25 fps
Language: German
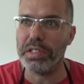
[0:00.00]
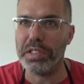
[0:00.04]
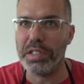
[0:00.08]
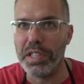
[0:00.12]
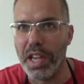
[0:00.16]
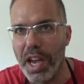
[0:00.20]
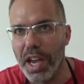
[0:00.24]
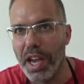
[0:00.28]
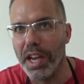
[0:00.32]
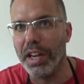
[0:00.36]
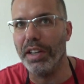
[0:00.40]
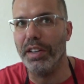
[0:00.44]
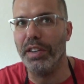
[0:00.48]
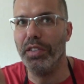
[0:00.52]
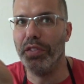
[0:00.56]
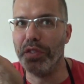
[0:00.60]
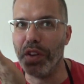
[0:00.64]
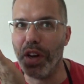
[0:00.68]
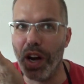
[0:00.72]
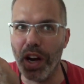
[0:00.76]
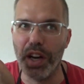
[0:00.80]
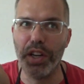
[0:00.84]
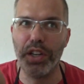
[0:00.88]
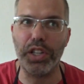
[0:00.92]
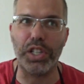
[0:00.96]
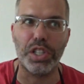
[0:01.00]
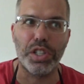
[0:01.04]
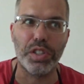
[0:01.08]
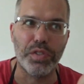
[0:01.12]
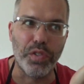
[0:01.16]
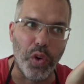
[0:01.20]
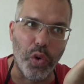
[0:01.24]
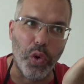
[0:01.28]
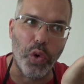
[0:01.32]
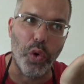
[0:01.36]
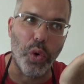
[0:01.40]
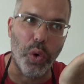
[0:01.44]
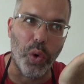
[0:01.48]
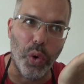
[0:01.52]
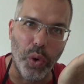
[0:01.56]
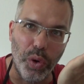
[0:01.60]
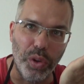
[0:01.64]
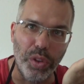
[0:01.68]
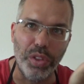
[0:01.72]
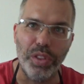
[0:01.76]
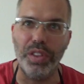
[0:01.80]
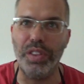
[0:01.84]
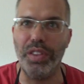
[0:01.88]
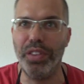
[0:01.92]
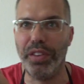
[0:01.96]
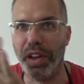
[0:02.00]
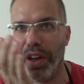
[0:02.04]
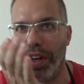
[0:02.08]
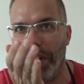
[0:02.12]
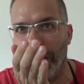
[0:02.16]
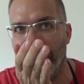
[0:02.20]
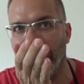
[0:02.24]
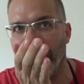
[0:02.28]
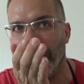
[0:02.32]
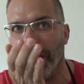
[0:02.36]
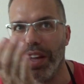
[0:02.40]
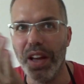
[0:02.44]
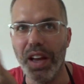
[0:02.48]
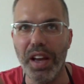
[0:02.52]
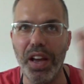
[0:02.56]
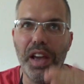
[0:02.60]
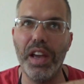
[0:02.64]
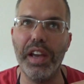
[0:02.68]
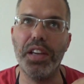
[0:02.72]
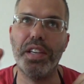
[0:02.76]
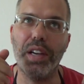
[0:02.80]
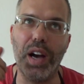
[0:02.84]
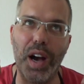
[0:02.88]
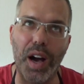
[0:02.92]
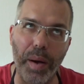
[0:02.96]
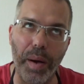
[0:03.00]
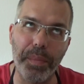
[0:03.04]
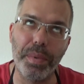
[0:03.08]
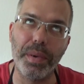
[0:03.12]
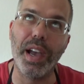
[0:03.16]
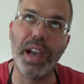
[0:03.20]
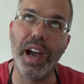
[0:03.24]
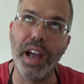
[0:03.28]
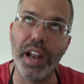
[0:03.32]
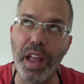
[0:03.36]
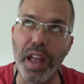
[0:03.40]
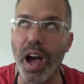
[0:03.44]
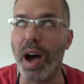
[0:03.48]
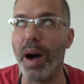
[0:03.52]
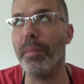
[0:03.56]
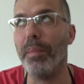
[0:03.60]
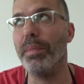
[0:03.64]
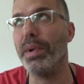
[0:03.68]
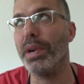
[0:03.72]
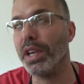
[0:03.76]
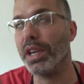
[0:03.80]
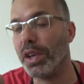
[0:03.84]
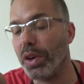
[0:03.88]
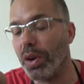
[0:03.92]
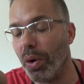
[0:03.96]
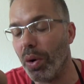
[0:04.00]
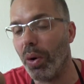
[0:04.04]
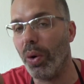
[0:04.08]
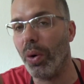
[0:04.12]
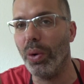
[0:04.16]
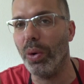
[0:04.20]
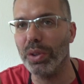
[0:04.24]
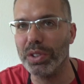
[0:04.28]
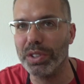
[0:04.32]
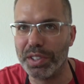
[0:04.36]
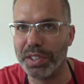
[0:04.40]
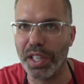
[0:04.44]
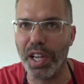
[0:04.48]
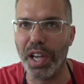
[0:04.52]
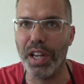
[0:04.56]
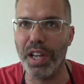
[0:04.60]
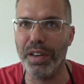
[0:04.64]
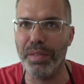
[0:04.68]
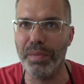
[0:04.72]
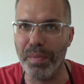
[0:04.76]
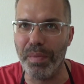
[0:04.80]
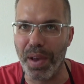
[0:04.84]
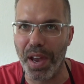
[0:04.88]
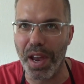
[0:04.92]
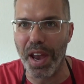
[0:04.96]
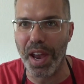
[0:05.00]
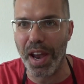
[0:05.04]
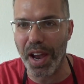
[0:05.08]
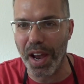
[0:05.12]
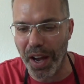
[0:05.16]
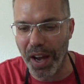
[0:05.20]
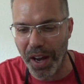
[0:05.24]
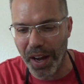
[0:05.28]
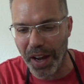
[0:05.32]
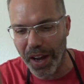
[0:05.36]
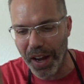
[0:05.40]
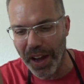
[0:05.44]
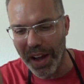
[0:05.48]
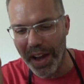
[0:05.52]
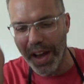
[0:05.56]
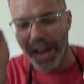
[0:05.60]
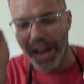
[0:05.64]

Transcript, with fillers: sind verschwunden. Ich habe keine Aprikosen mehr.